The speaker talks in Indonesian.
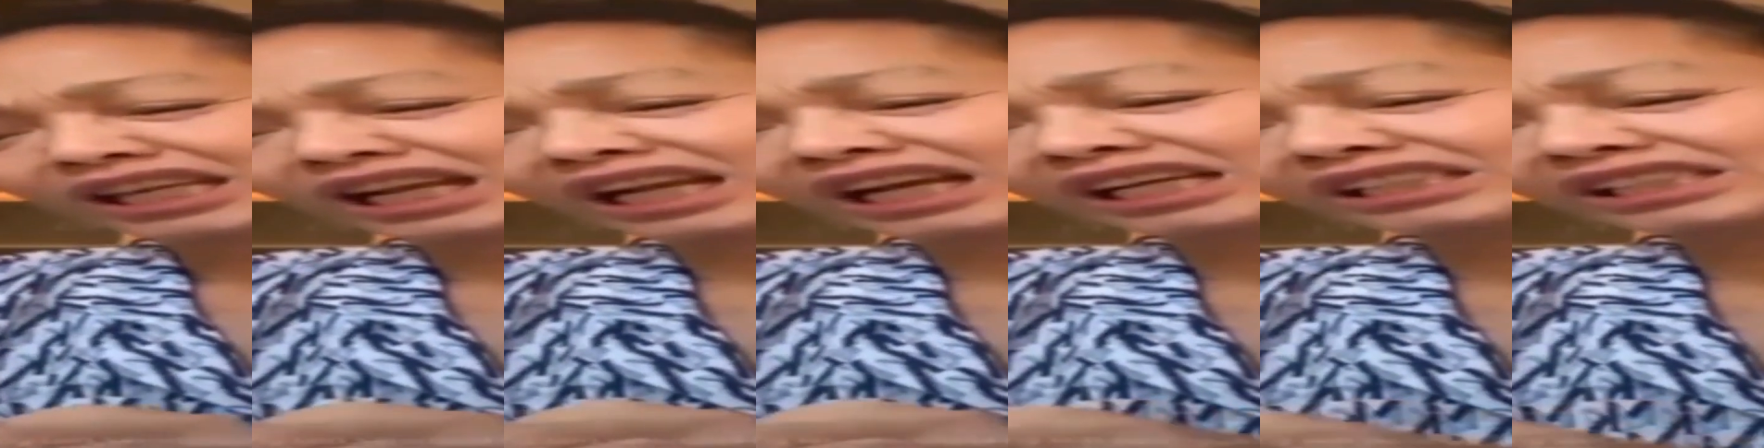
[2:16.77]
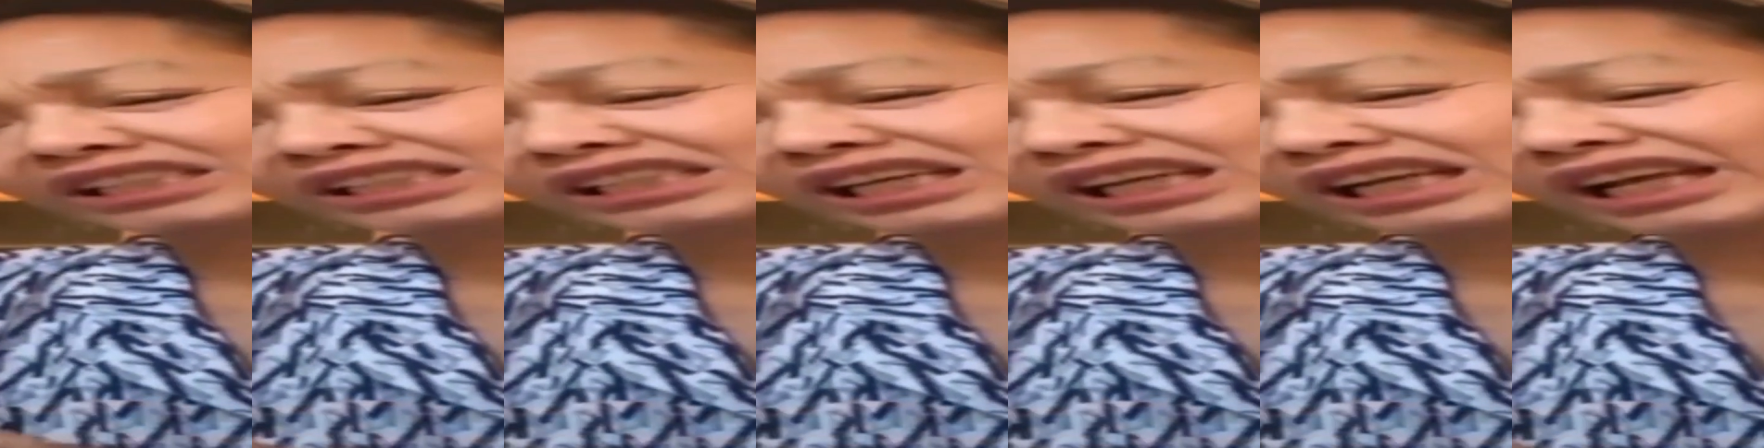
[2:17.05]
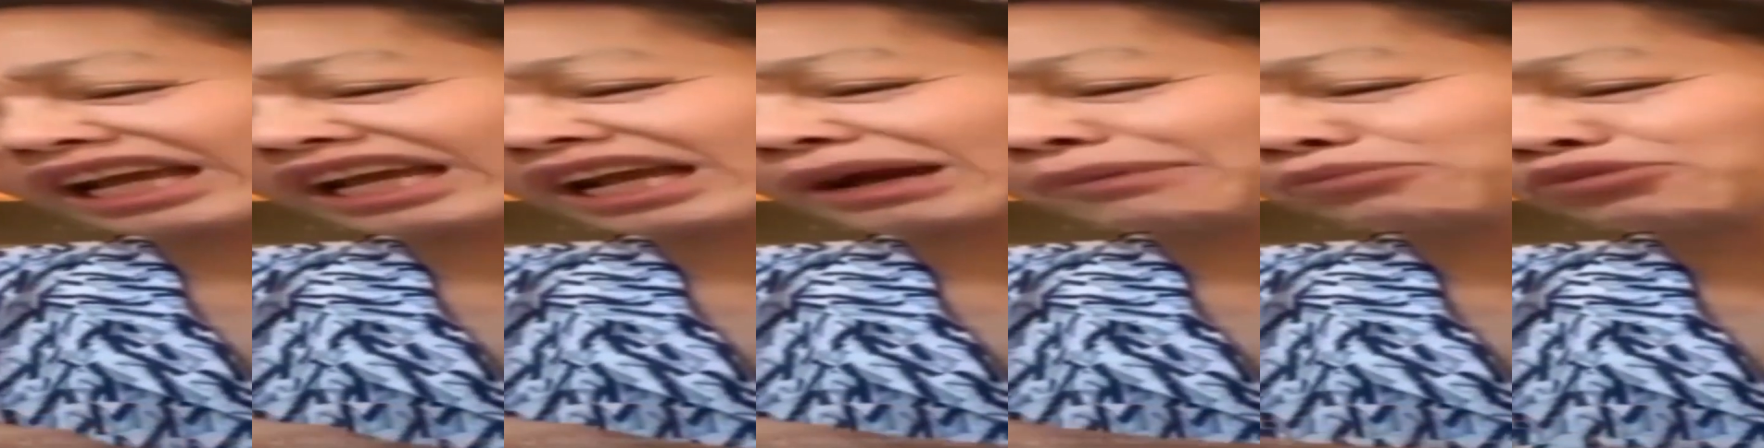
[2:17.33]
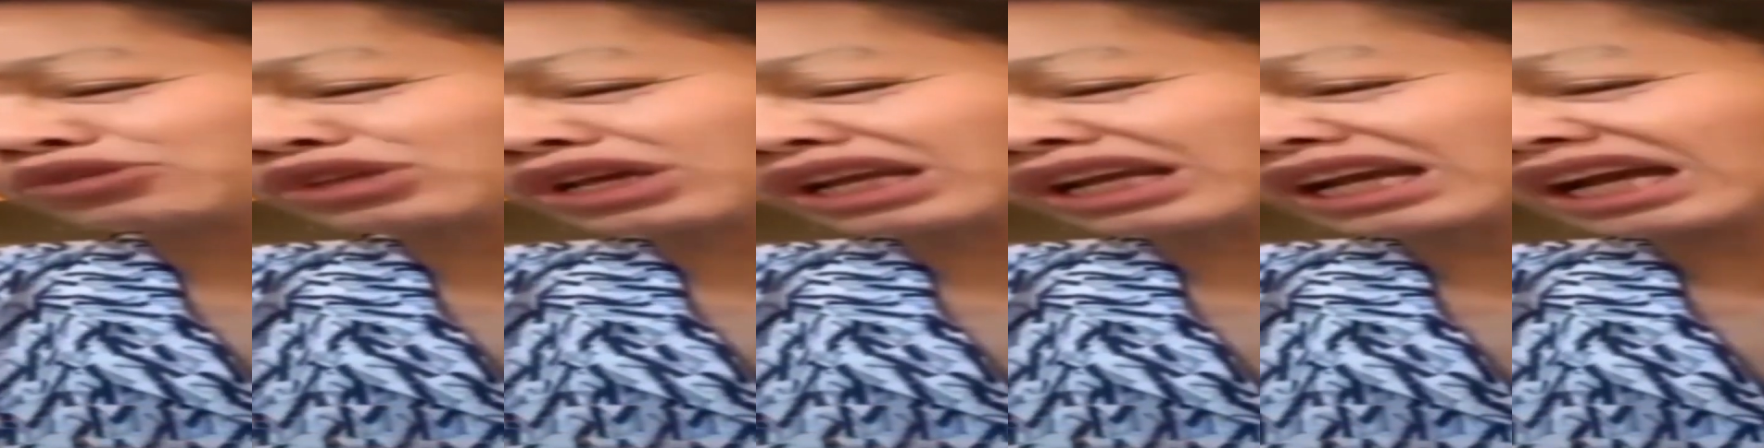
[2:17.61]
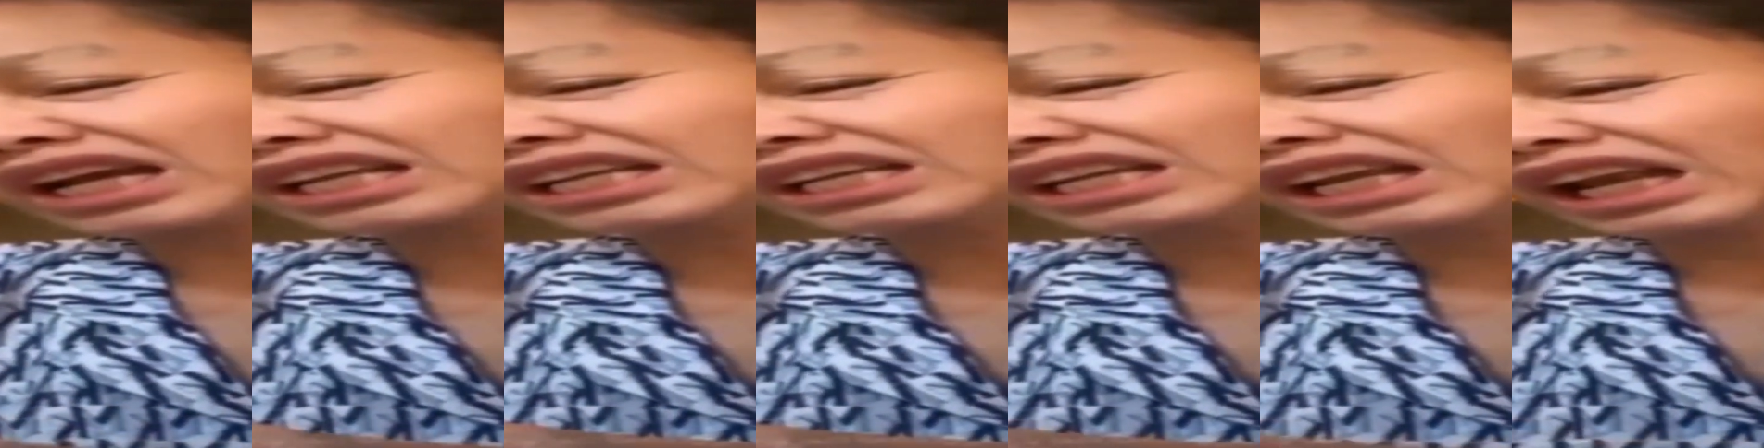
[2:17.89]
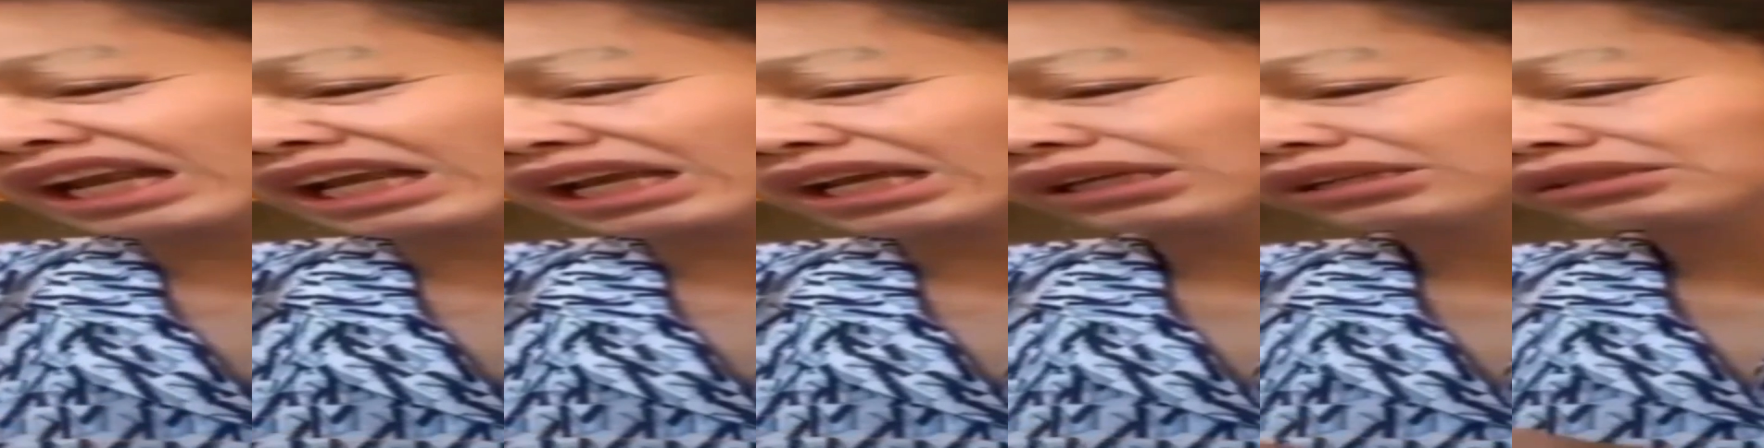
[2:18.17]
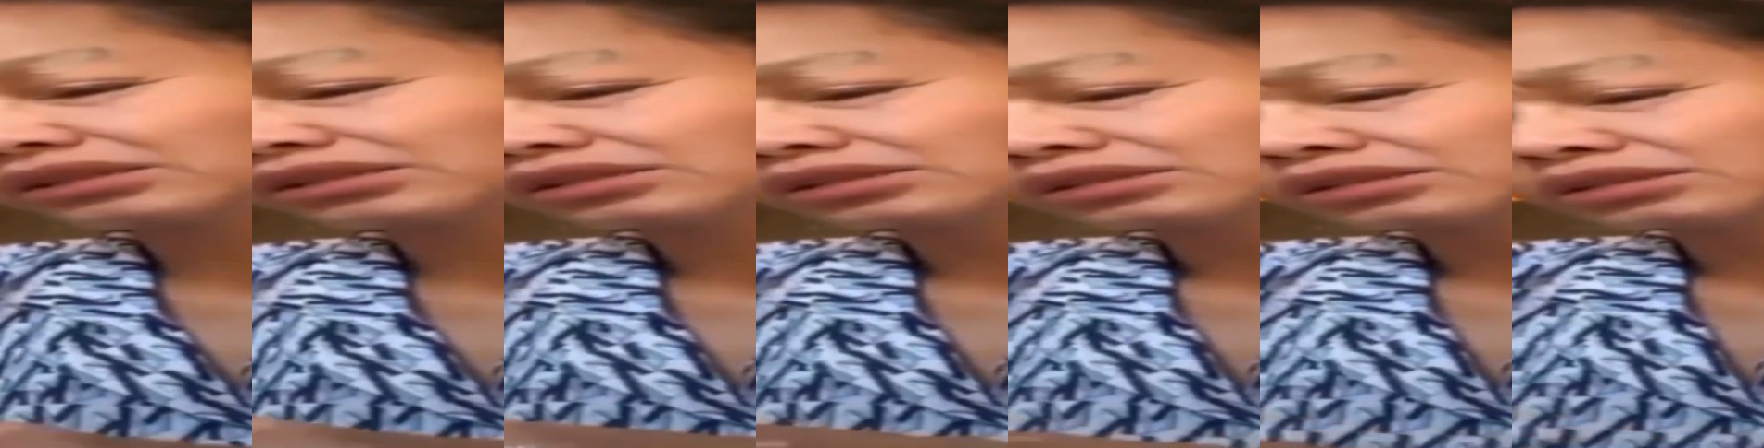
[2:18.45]
ngejer-ngejer kayak nggak punya harga
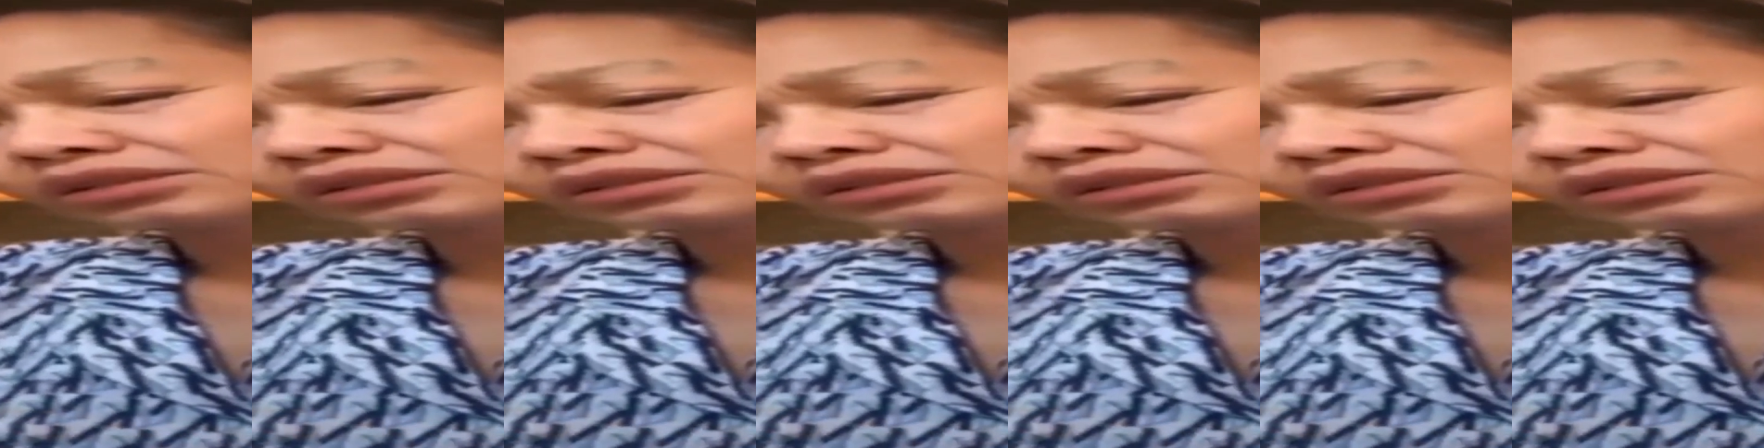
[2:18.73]
diri.